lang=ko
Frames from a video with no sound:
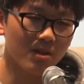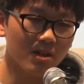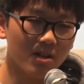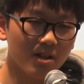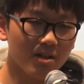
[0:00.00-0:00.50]

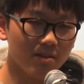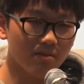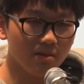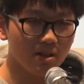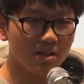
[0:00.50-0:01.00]
어
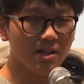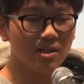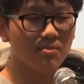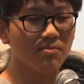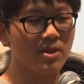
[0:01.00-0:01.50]

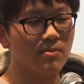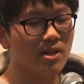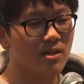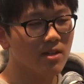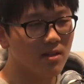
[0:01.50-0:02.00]
일단은
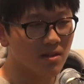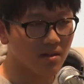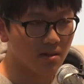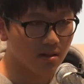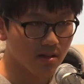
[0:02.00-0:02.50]
비밀은
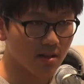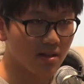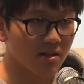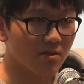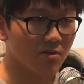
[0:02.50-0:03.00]

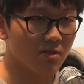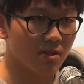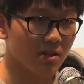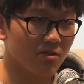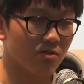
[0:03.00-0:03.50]
일단
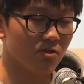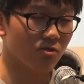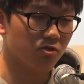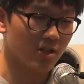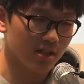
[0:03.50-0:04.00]
대충
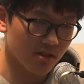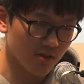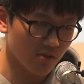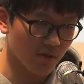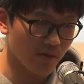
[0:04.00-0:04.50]
두 가지
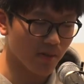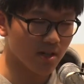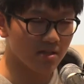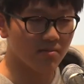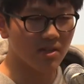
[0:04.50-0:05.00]
정도
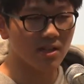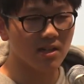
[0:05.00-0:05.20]
의미가 있습니다.